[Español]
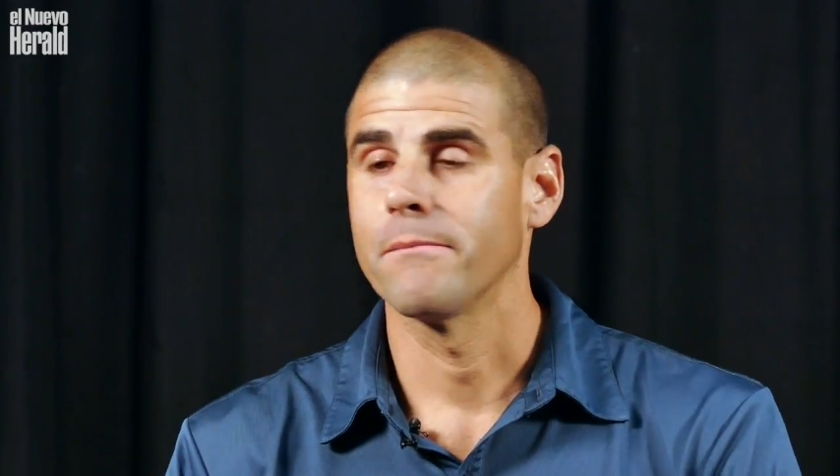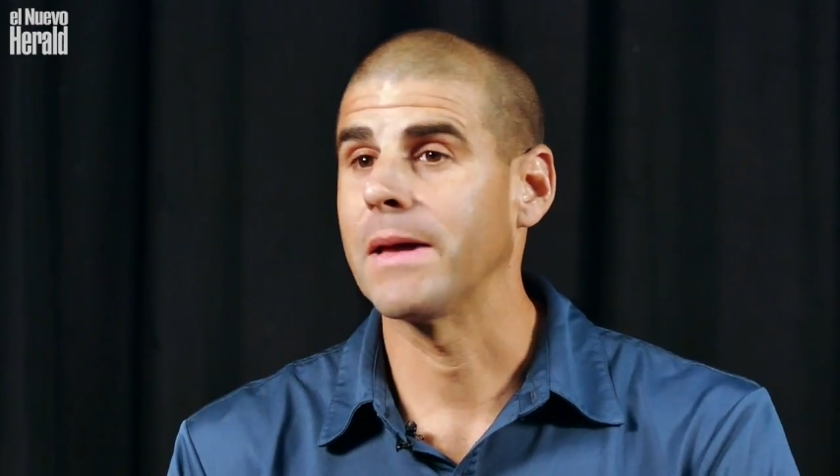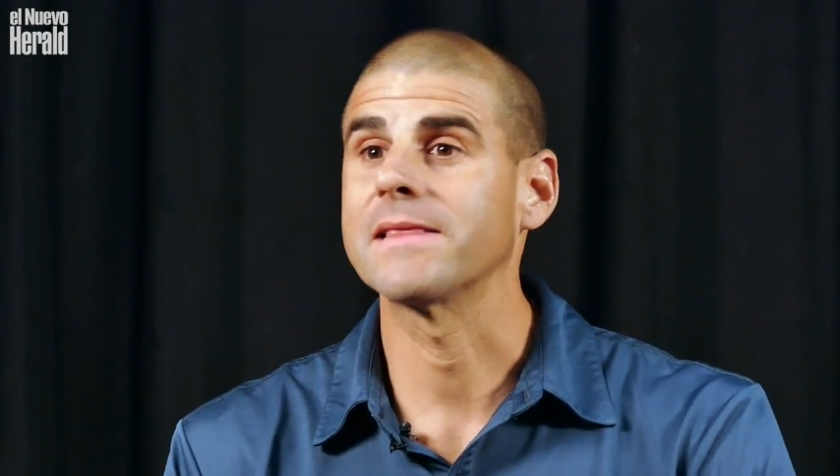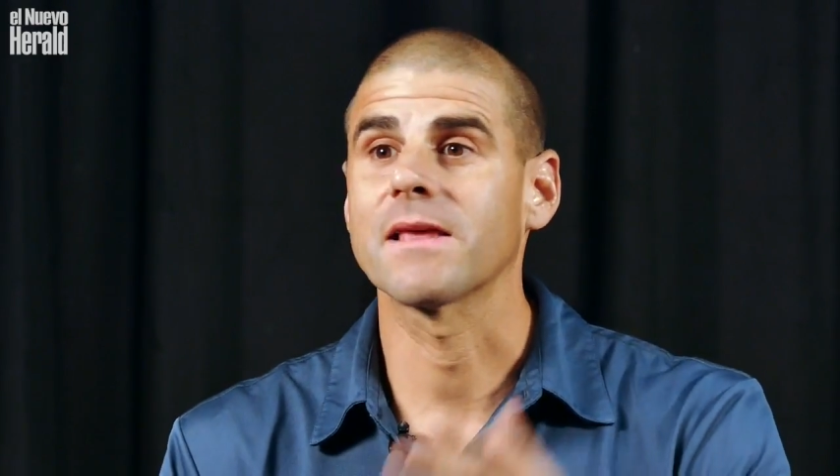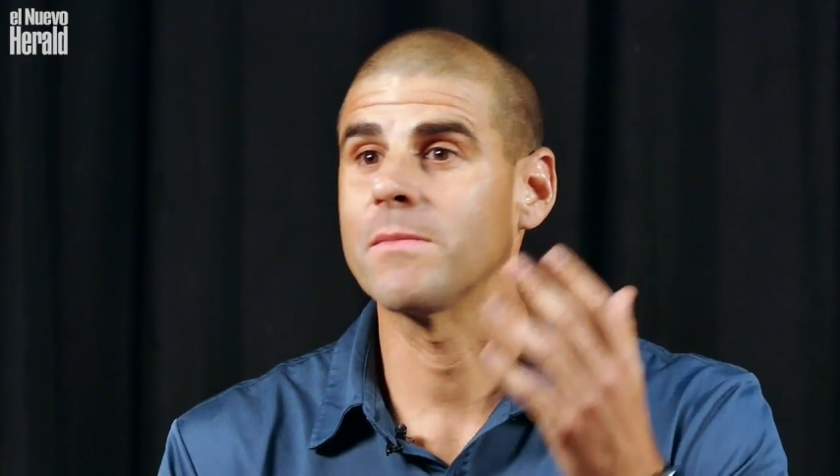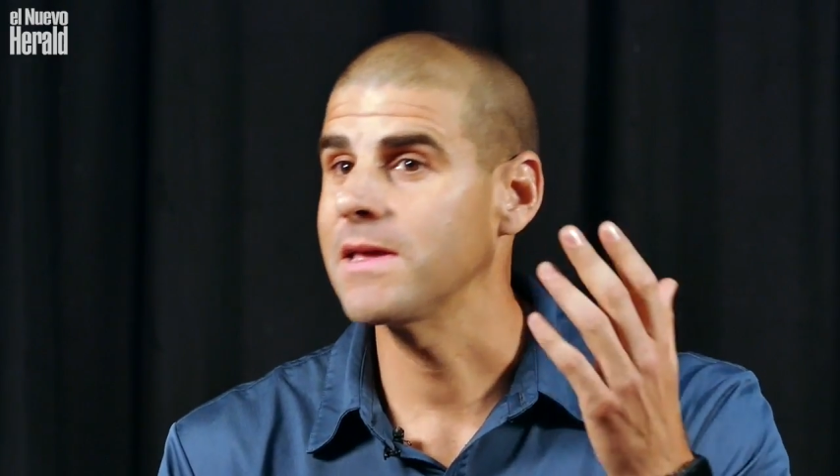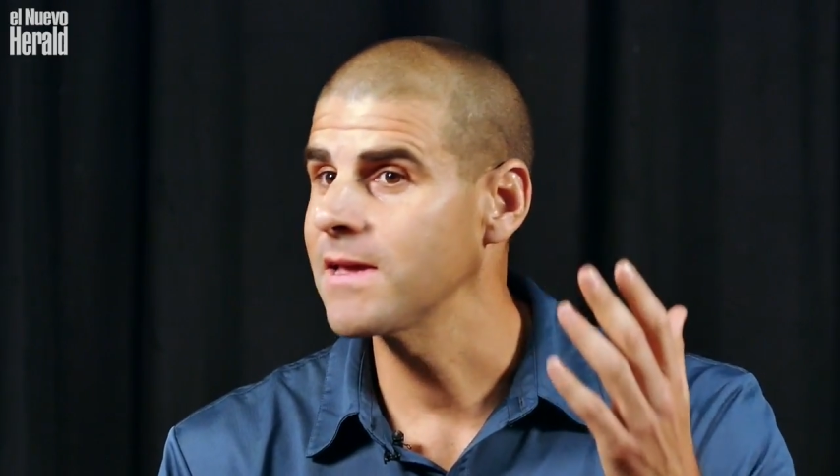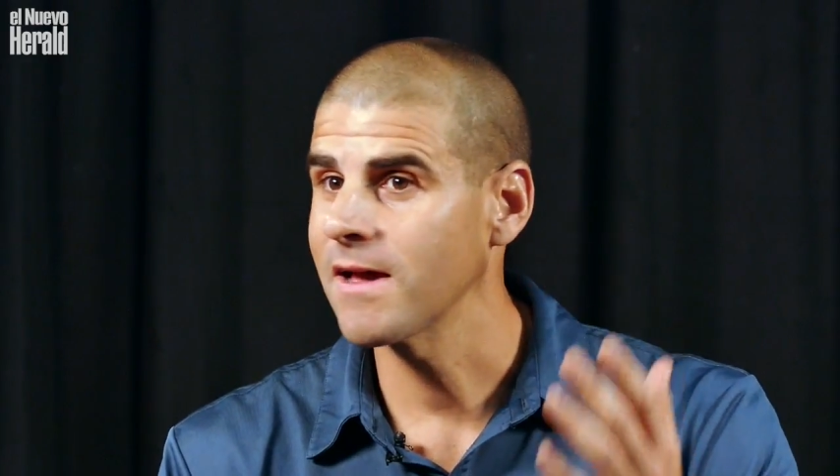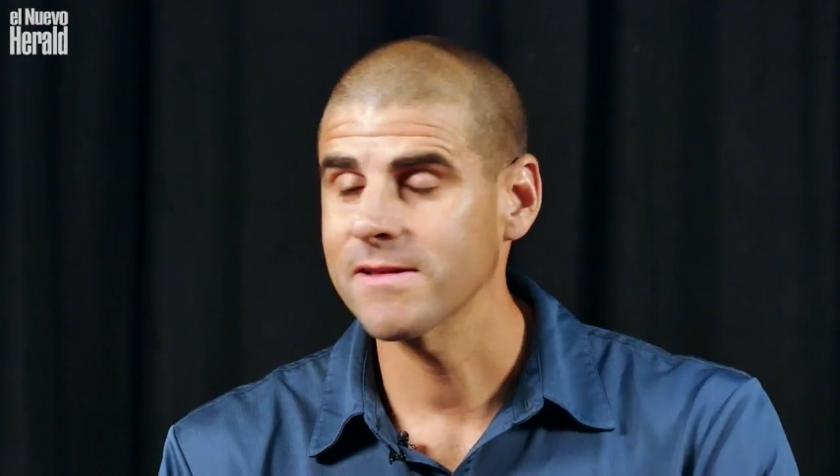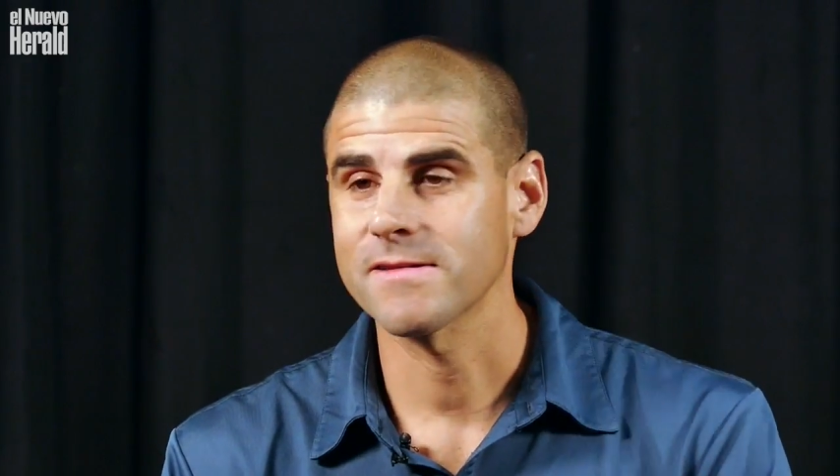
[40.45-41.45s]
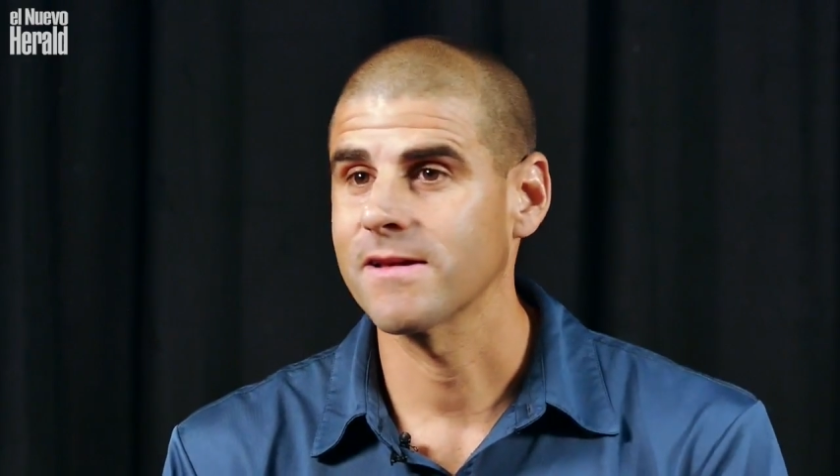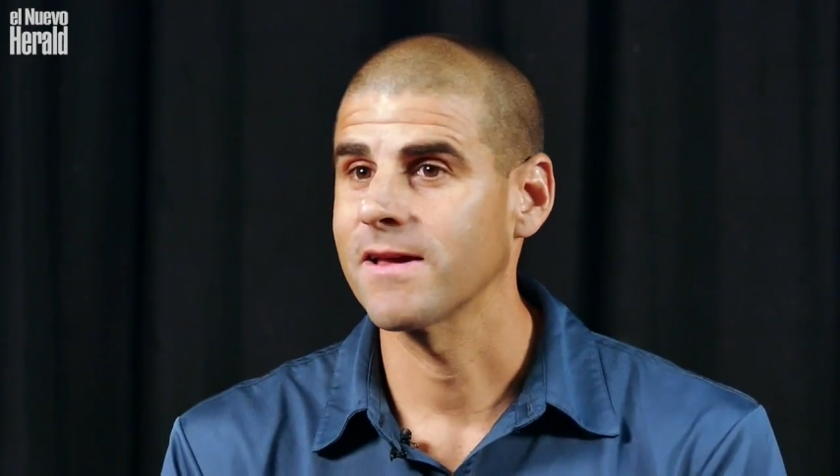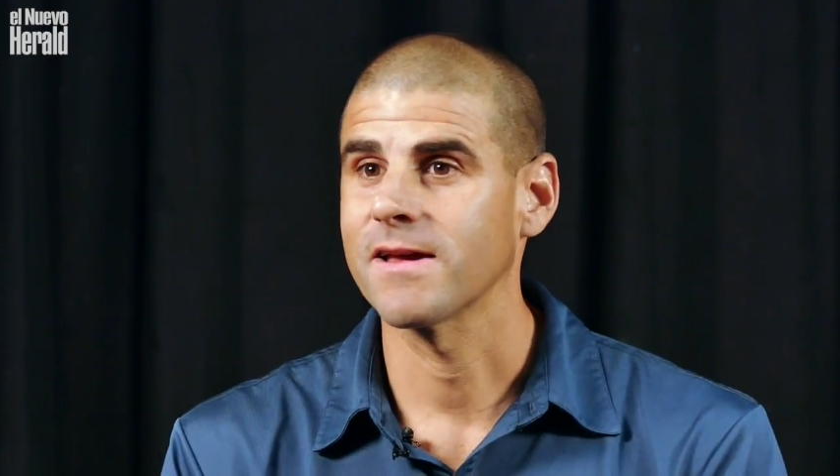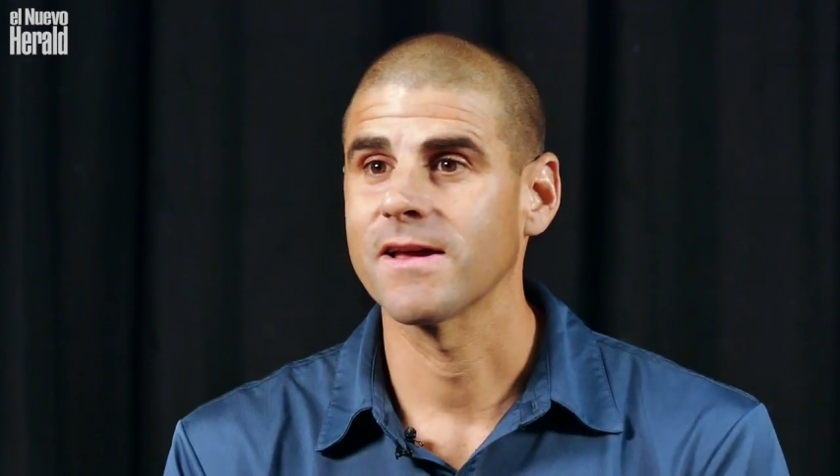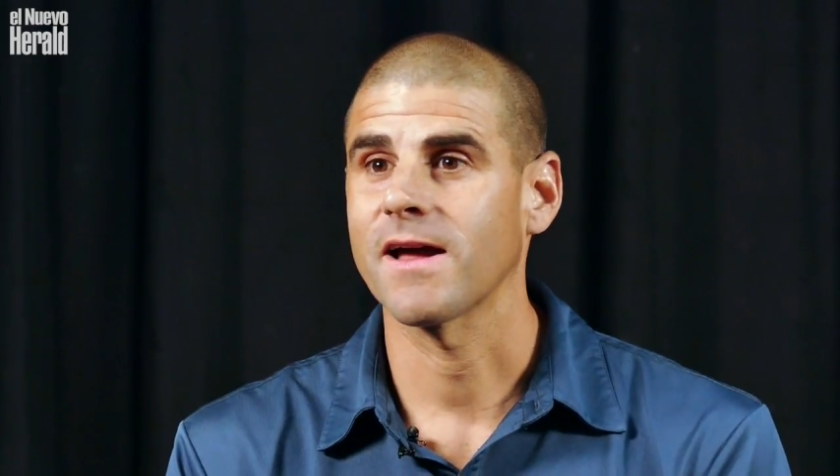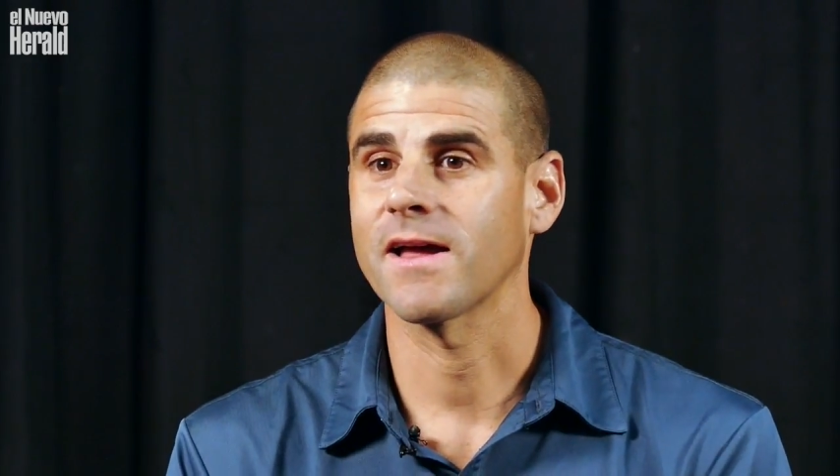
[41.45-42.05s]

20 millas, eh,